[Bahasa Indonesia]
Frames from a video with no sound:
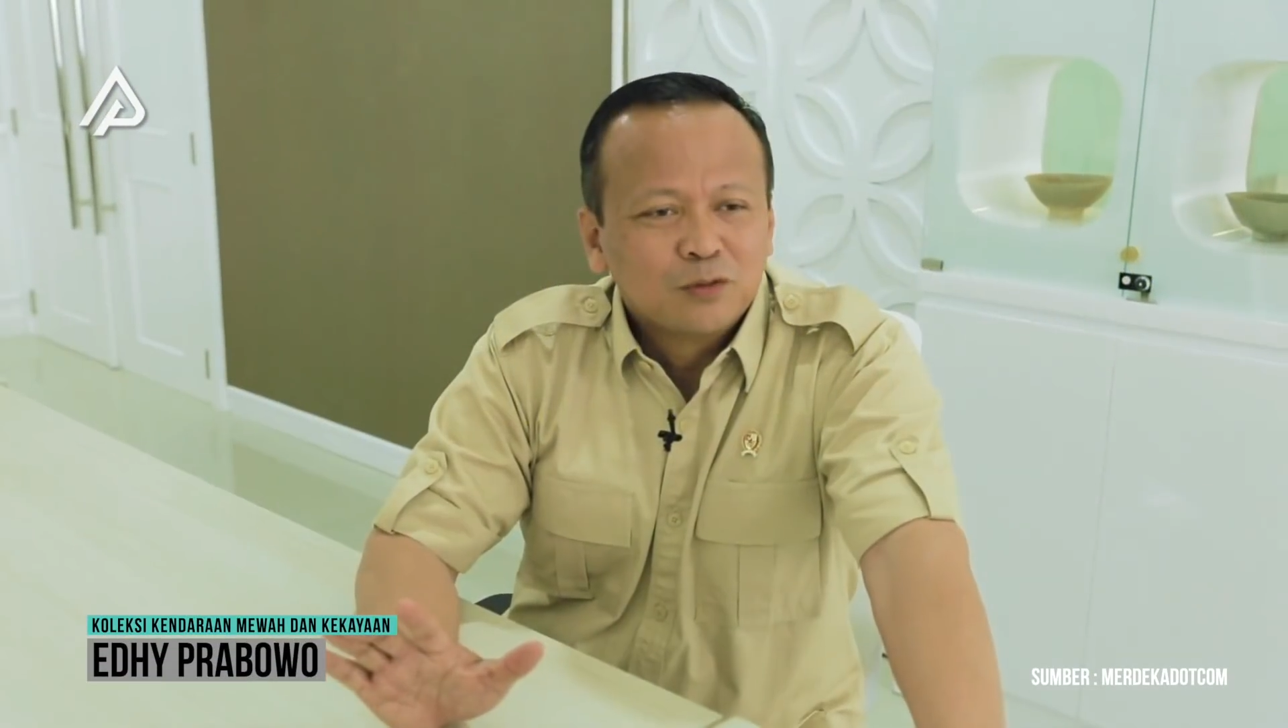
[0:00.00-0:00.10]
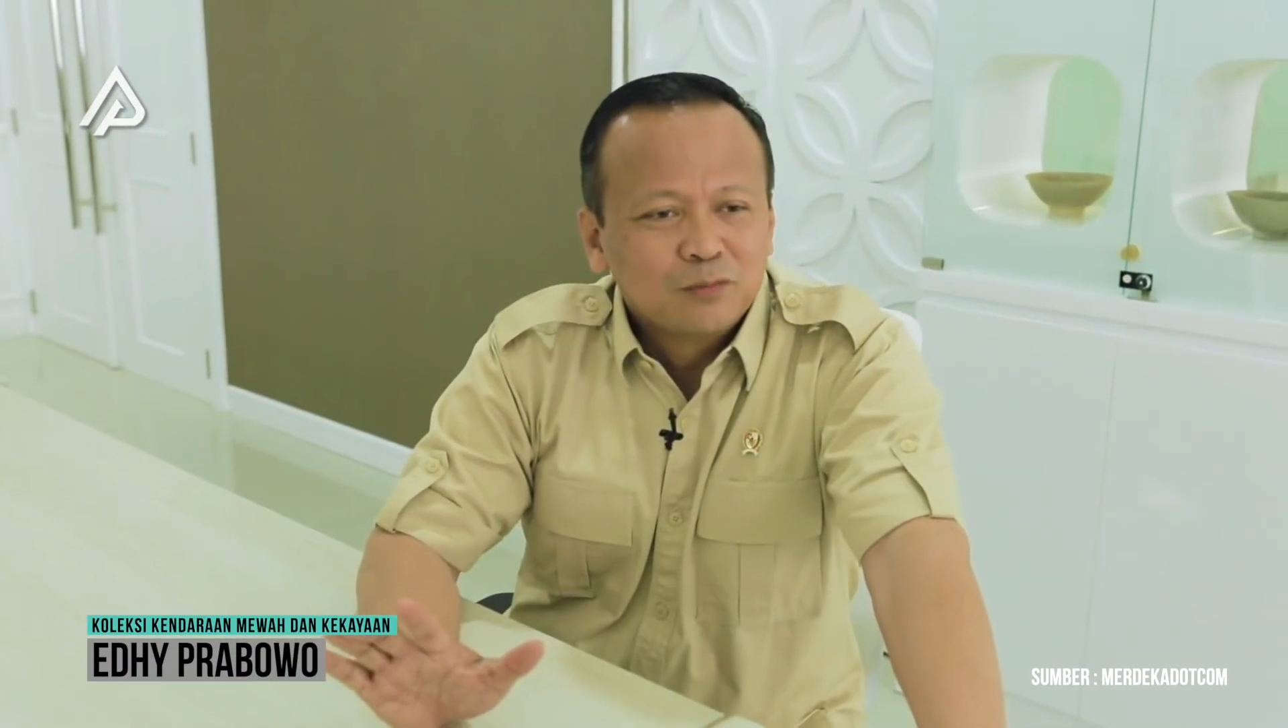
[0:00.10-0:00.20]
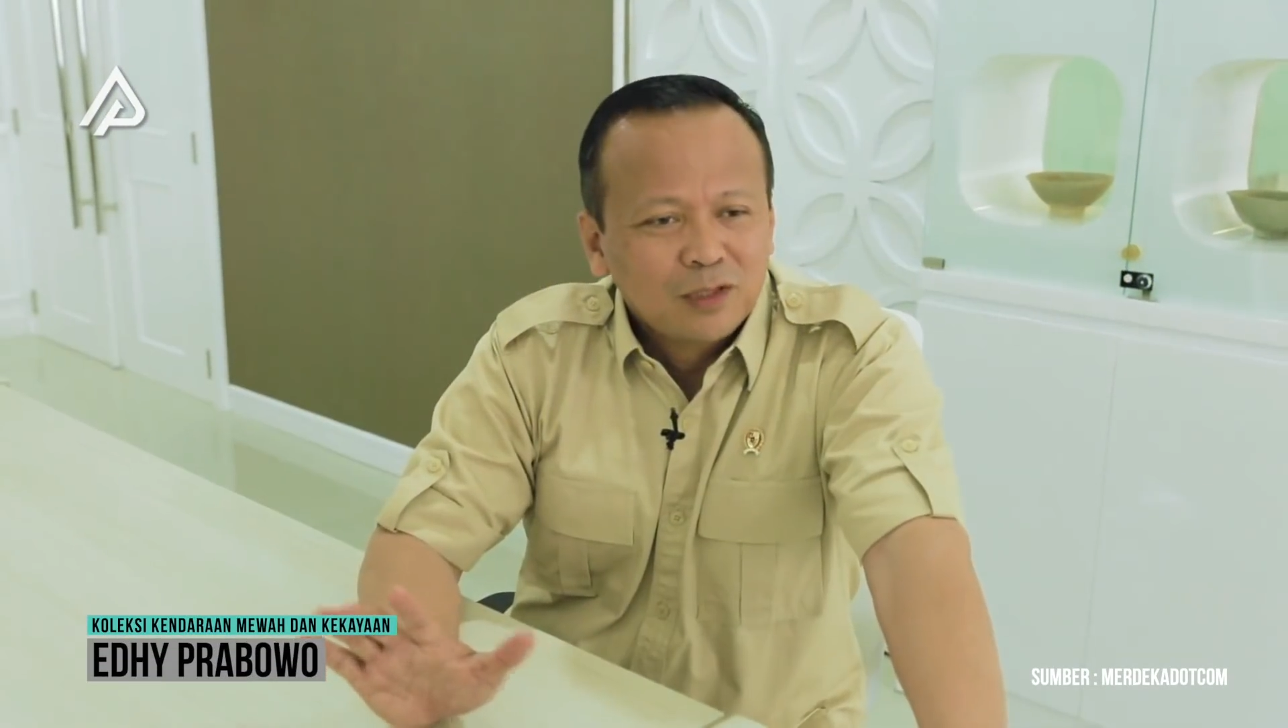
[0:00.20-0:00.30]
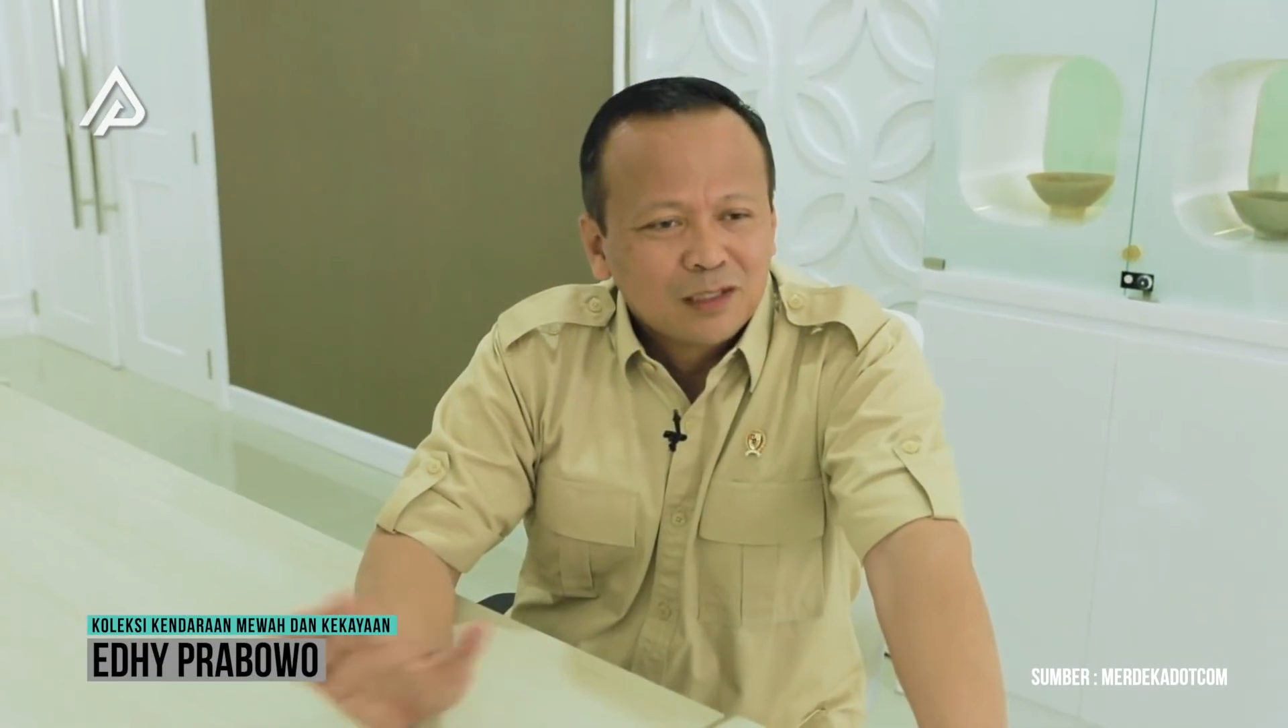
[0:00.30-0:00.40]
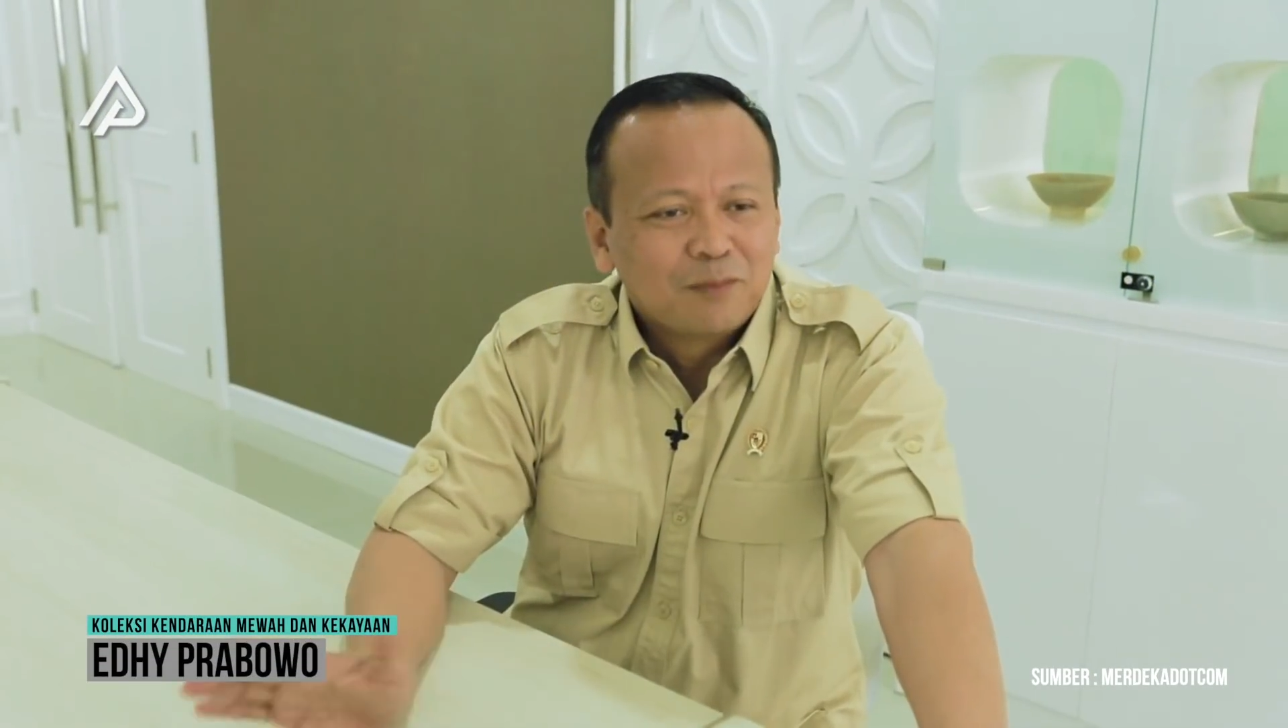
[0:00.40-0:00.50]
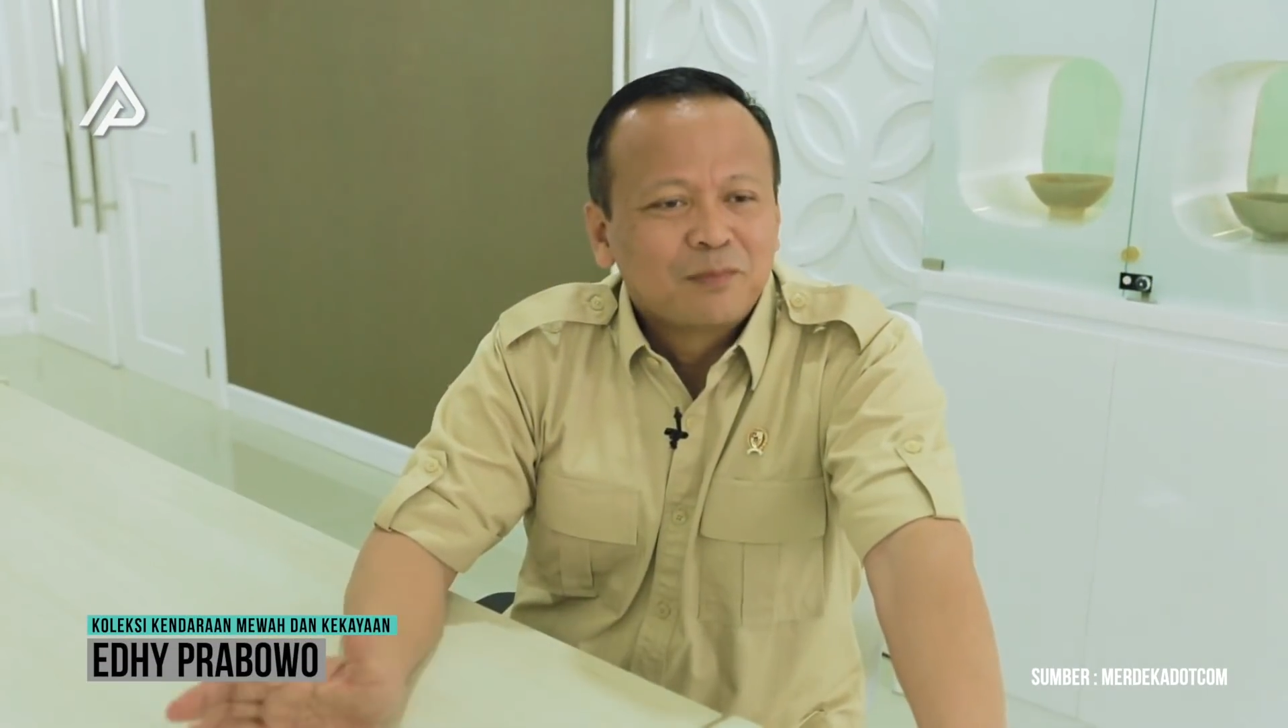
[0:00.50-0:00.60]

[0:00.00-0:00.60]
aja,